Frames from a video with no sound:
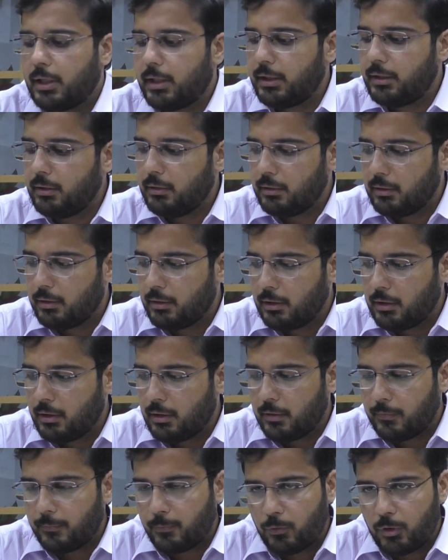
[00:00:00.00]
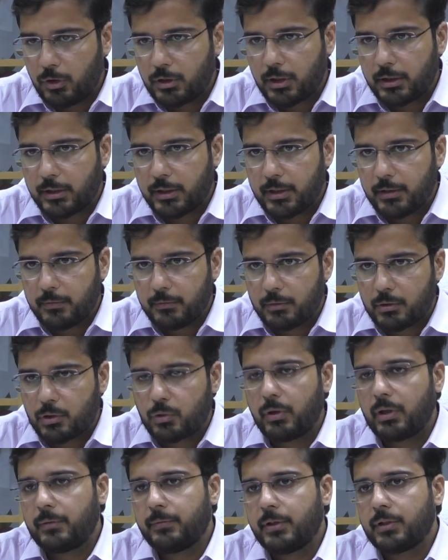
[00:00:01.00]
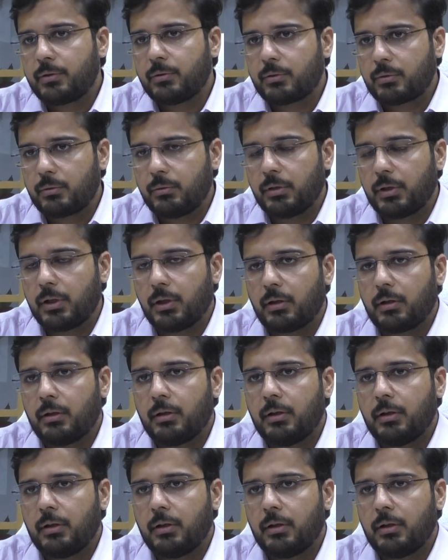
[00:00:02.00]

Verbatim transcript: అండ్ ఫోర్ థర్టీ స్క్వేర్ ఫీట్ చూసుకుంటే